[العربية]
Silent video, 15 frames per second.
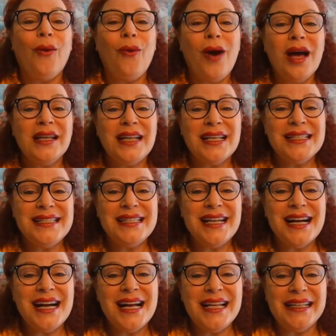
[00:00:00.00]

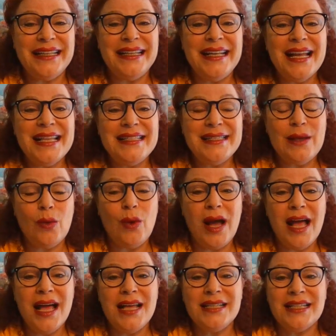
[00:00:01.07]
ونظرة إلى
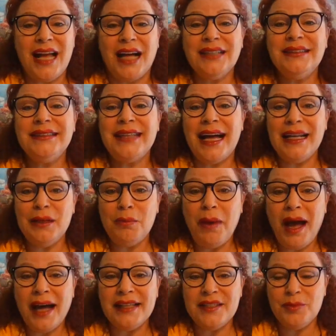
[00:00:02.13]
الزواج عند
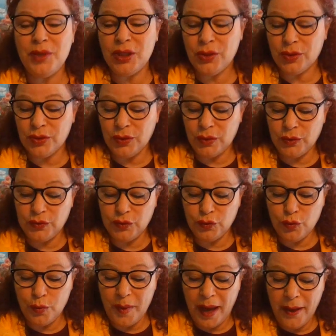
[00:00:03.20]
البعض منكم
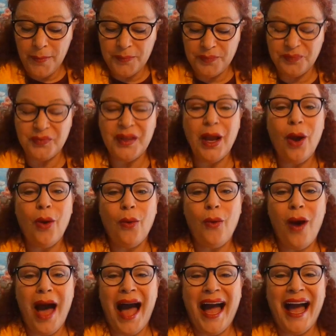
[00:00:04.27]
خطوبة
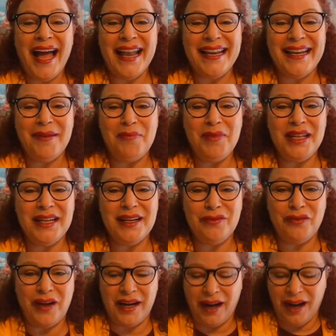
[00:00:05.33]
وحالة من
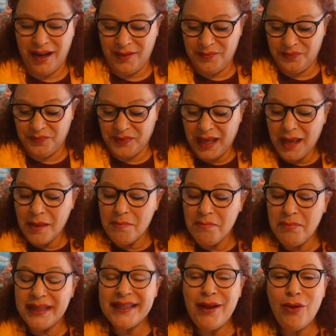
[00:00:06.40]
الفرح
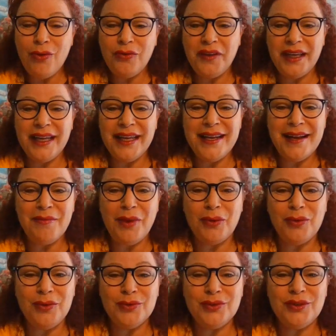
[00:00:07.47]
بالتوفيق
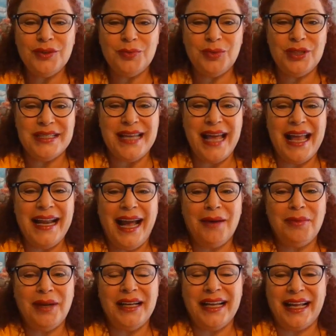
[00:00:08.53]
لمولود برج
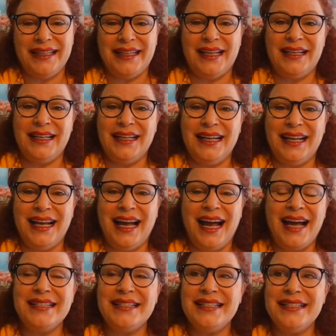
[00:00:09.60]
الحمل غدا
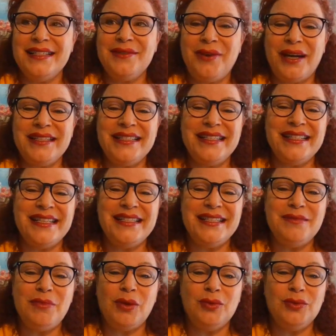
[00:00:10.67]
عزيزي
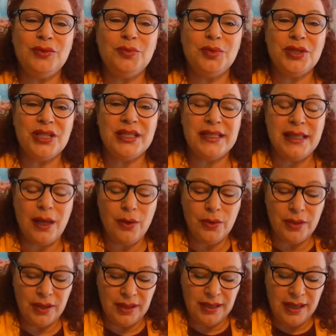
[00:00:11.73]
وعزيزتي مولود برج
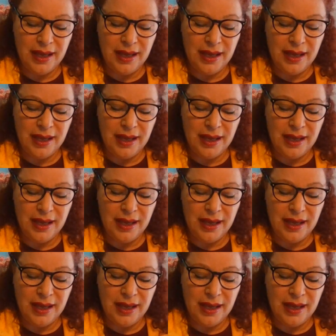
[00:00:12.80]
الثور